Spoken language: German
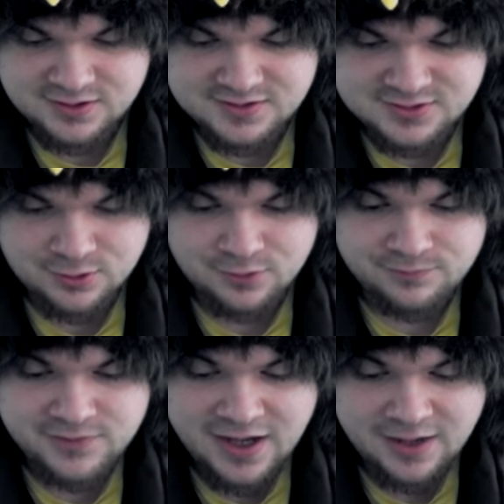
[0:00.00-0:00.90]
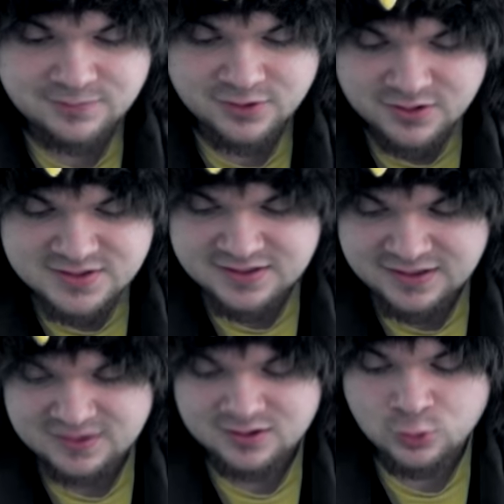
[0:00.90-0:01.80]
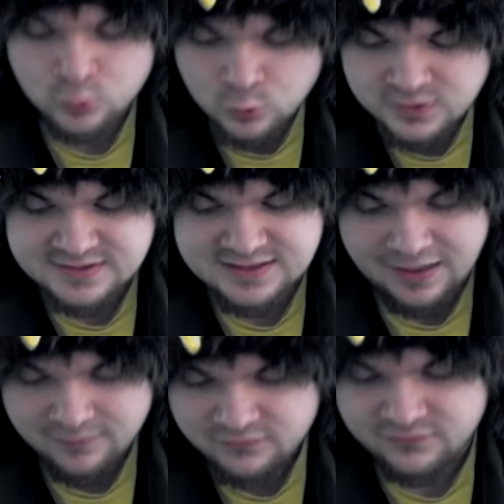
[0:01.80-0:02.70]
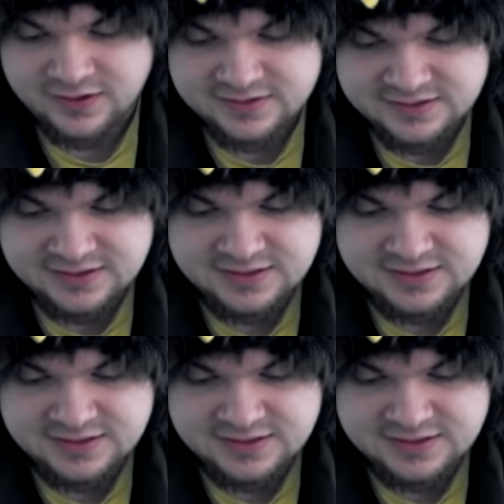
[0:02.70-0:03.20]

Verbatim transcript: So, wir haben Gott sei Dank ein gutes Anfang-Team.